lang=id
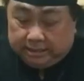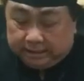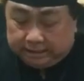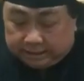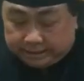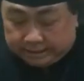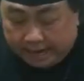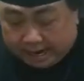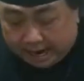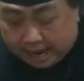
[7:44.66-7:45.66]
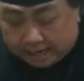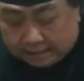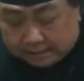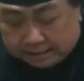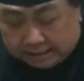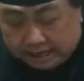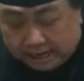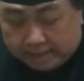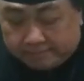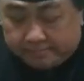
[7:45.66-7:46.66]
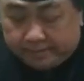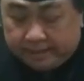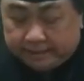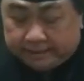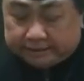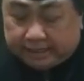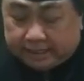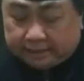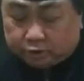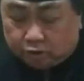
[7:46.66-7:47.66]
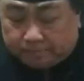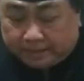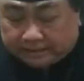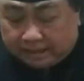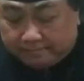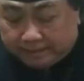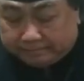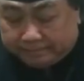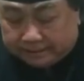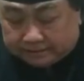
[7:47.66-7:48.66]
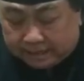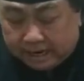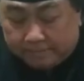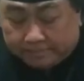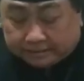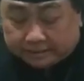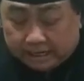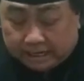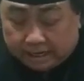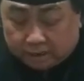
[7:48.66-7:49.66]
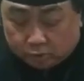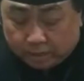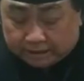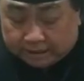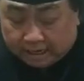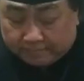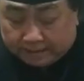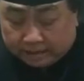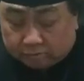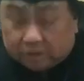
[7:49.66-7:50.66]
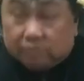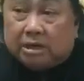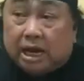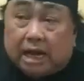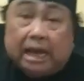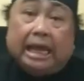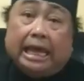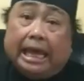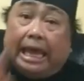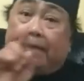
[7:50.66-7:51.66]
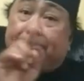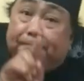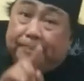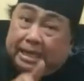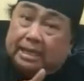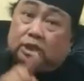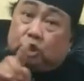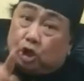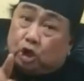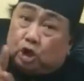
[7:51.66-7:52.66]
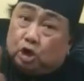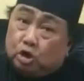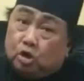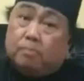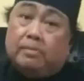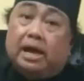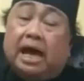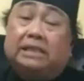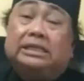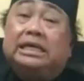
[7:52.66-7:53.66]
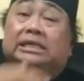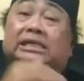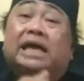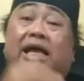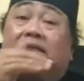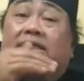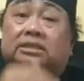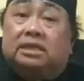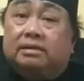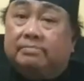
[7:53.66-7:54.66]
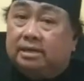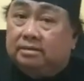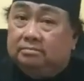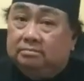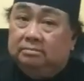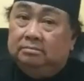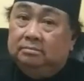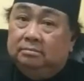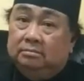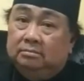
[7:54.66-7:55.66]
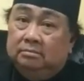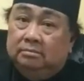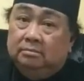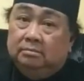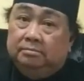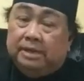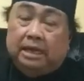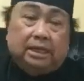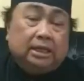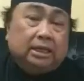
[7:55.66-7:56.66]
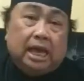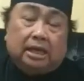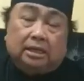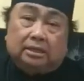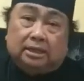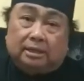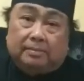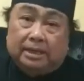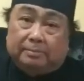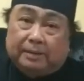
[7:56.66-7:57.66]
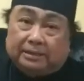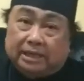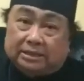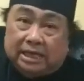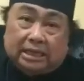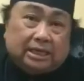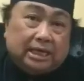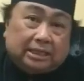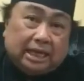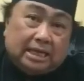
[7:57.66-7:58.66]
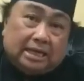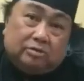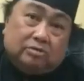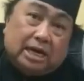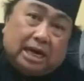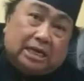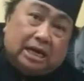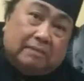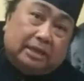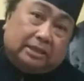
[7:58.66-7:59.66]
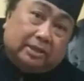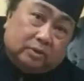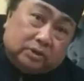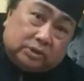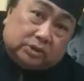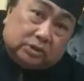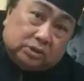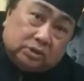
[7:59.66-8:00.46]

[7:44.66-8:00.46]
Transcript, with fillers: Sedangkan di dalam kisah Rasul pasal 14 eh, pasal yang kedua ayat 38 itu digunakan epitoonoma artinya di atas nama. Berarti ketika kita melihat bahasa aslinya ternyata yang digunakan dalam Matius